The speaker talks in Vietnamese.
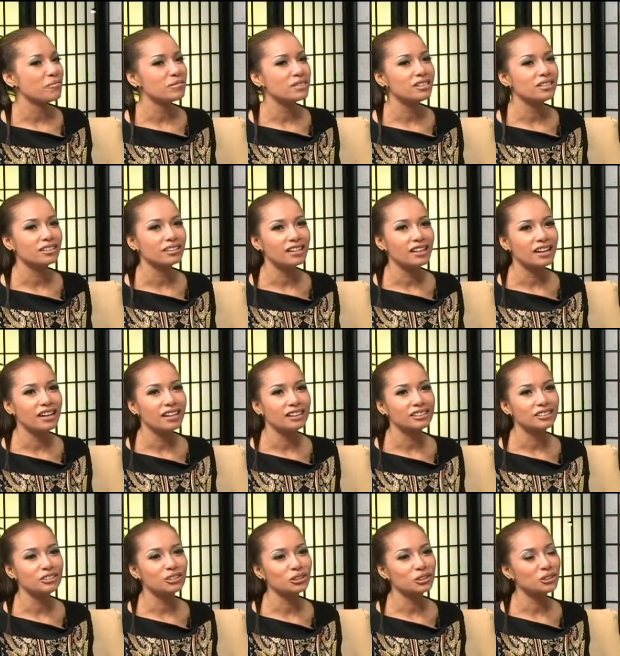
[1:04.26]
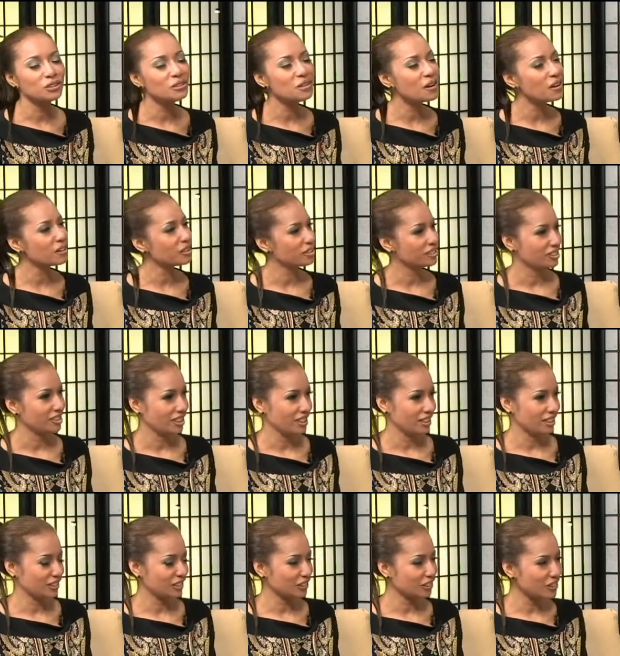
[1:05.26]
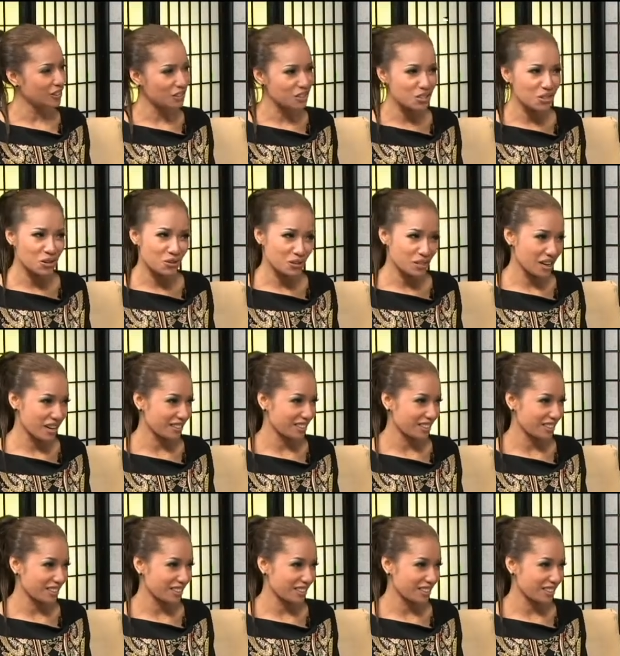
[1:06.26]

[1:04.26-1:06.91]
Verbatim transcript: được được thương được thương nhiều nhất.